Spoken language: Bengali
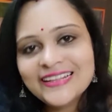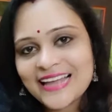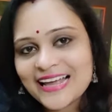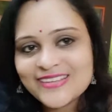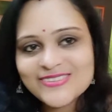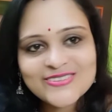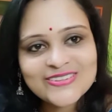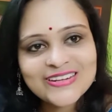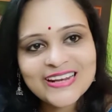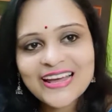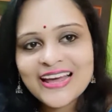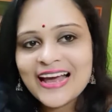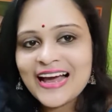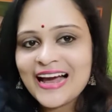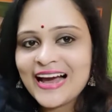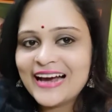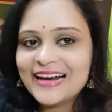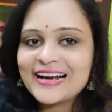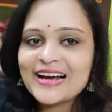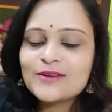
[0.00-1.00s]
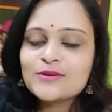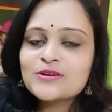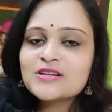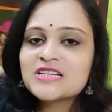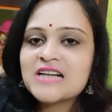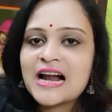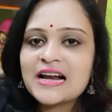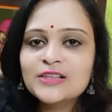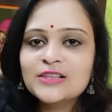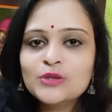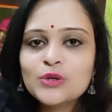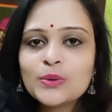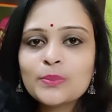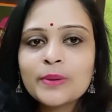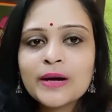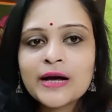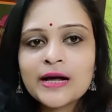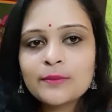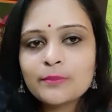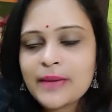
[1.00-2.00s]
তাই জন্যে আর কারণ শাড়ি তো
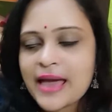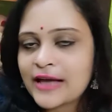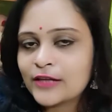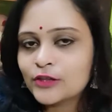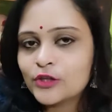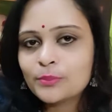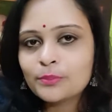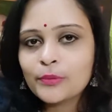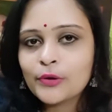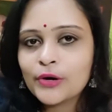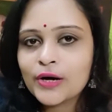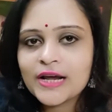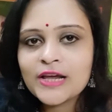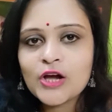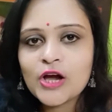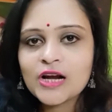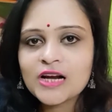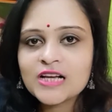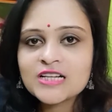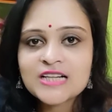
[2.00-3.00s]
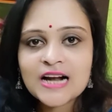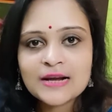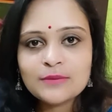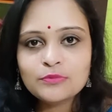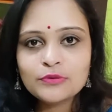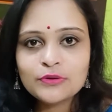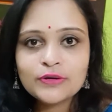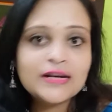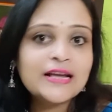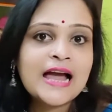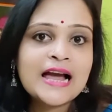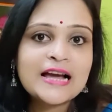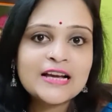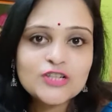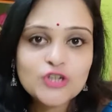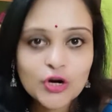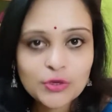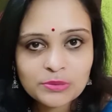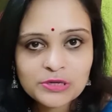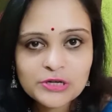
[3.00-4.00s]
একদম পরাই হয় না শাড়ি পরলেই আগে
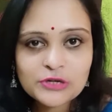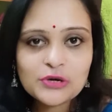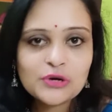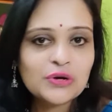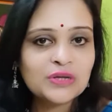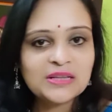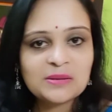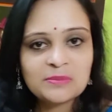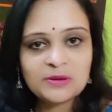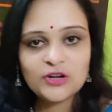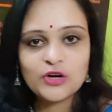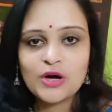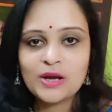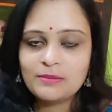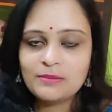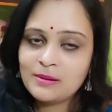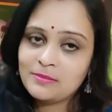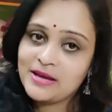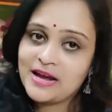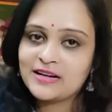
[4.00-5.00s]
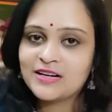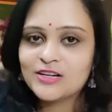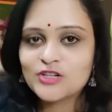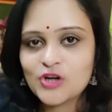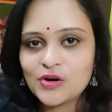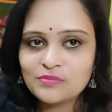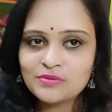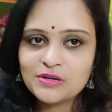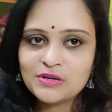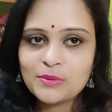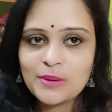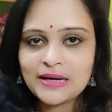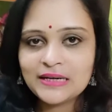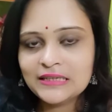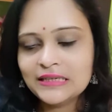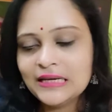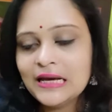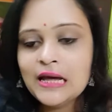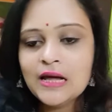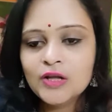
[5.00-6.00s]
শর্ট ভিডিওর কথা মনে হয় ভাবি একটা শর্ট ভিডিও
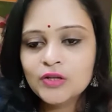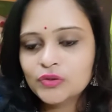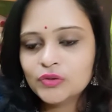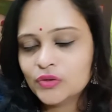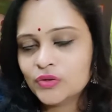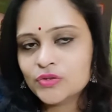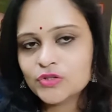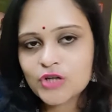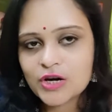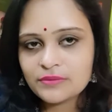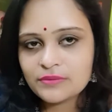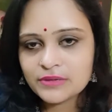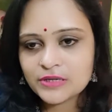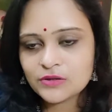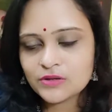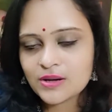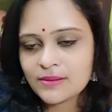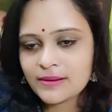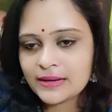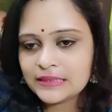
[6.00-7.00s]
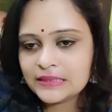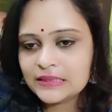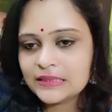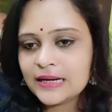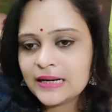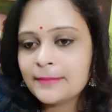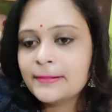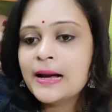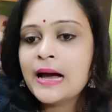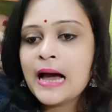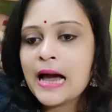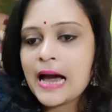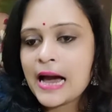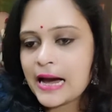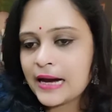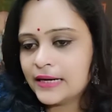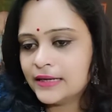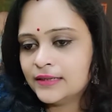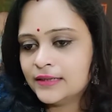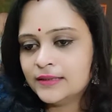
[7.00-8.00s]
বানিয়ে তো শর্ট ভিডিওটা বানিয়ে নিলাম
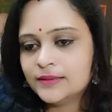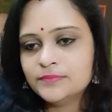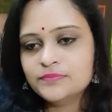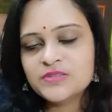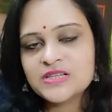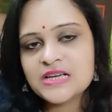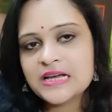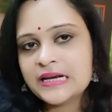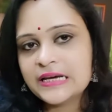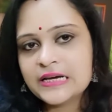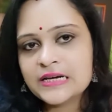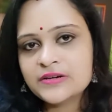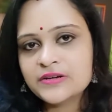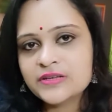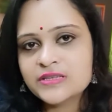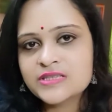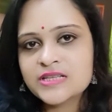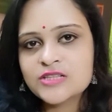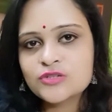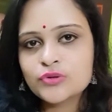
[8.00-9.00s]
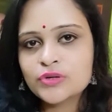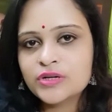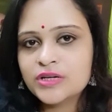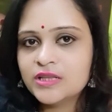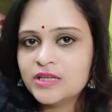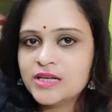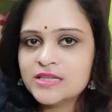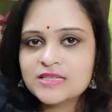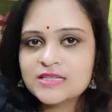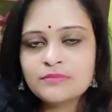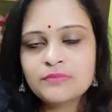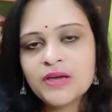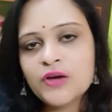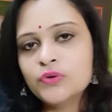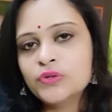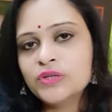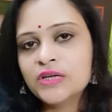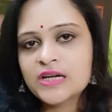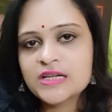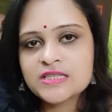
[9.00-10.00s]
আর ছেলেকে ড্রেস চেঞ্জ করিয়ে দিয়েছি মেয়ে
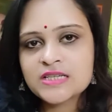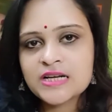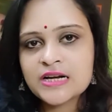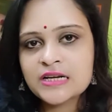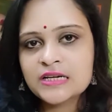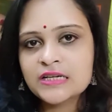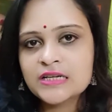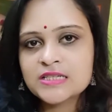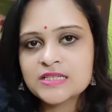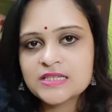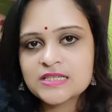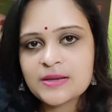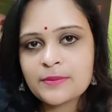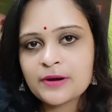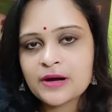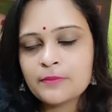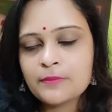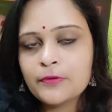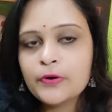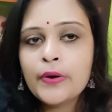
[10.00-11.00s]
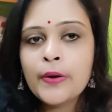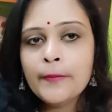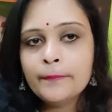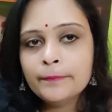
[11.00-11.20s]
ওদিকে ছেড়ে নিয়েছে জামা কাপড়